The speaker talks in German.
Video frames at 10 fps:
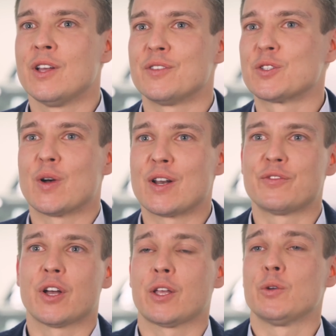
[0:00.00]
was zu einer
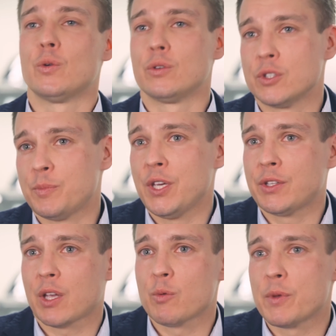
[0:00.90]
Verringerung des
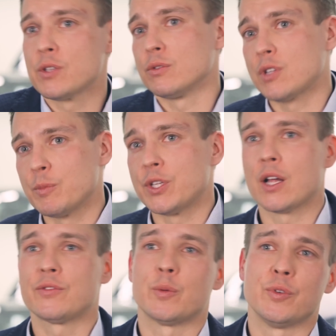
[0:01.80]
Peak-Drehmoments und damit der
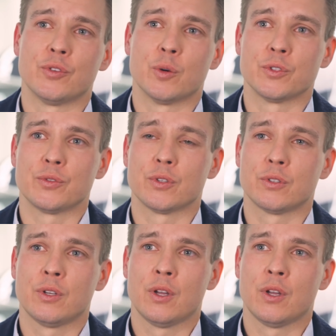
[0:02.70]
Anfallperformance führt.